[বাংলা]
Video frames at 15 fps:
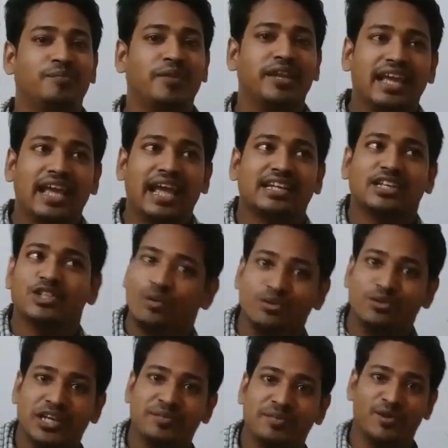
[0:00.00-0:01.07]
মানে একটা
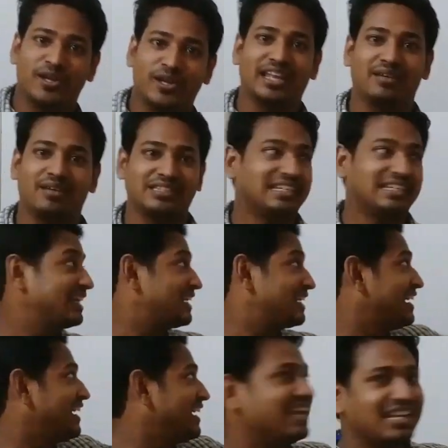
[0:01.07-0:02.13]
সমস্যা করে গেলাম যে
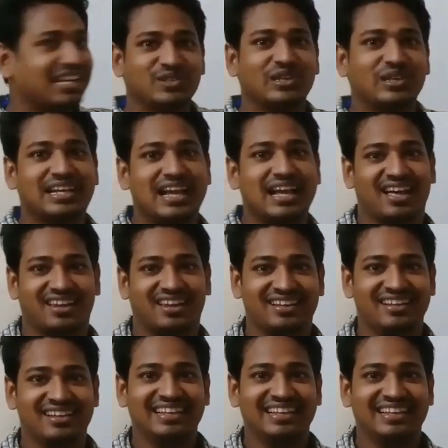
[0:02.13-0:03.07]
কেড়ে আসলে কার